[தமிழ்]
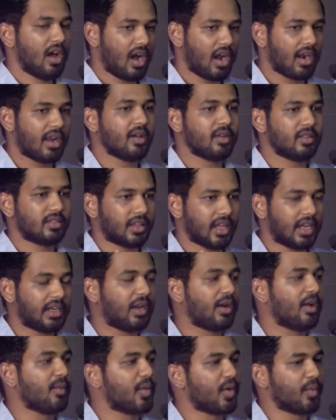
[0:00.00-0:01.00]
ஆனால்
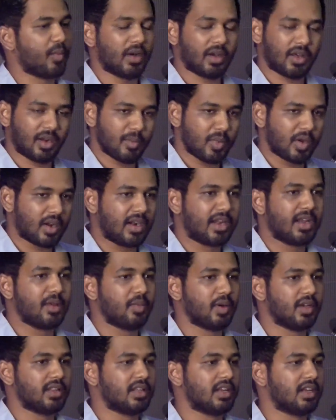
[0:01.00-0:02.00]
தேட்டரில் போய் பார்க்குறப்ப
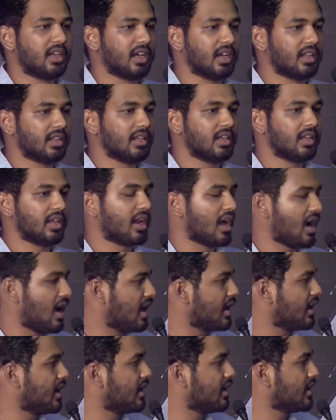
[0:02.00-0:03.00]
கண்டிப்பாக அது இருக்காது ஏன்னா
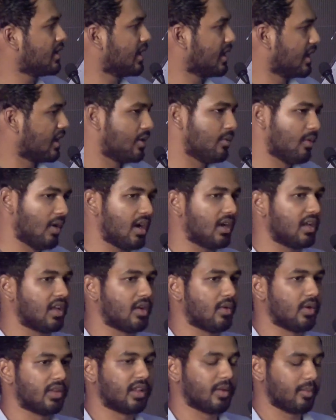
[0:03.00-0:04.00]
ஆறாருக்கு எங்களுக்கு
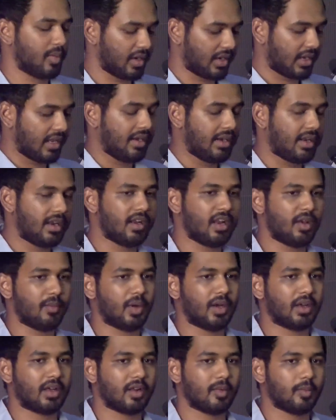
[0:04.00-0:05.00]
ஒர்க்குக்கு வந்தப்ப ரீல் ரீலாக
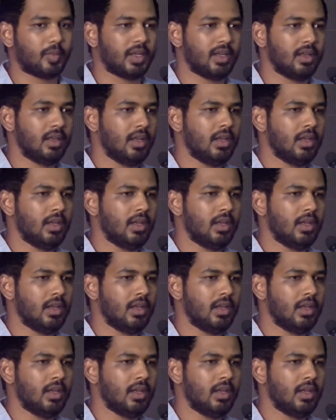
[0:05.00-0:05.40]
பார்க்குறப்ப